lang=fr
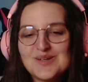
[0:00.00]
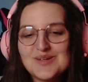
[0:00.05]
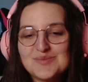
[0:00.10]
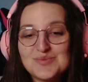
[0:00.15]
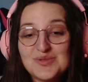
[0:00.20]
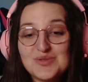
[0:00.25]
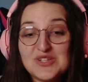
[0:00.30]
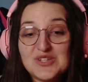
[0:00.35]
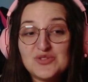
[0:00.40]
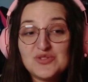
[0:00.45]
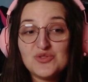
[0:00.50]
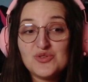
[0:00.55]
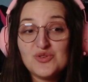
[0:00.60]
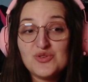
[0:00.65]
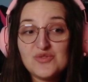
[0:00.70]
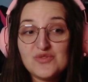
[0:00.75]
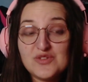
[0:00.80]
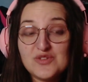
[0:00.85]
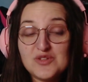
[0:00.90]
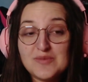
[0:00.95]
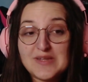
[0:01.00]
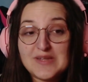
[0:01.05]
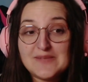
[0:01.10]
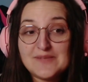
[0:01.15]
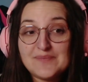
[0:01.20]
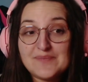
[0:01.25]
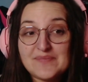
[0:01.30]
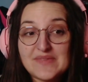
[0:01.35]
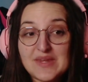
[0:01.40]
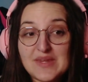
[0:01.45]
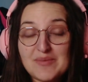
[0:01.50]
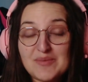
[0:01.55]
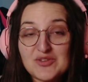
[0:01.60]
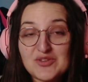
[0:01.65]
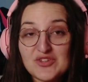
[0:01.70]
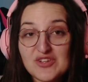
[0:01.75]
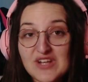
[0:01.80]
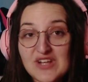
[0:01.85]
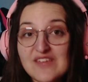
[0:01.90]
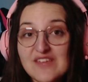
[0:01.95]
pour les deux phénomènes. Parce
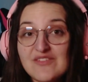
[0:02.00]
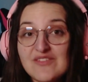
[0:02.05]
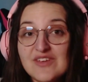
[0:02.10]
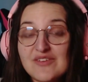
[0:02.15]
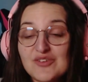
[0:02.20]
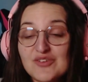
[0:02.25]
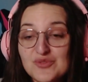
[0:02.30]
que là, il va y avoir du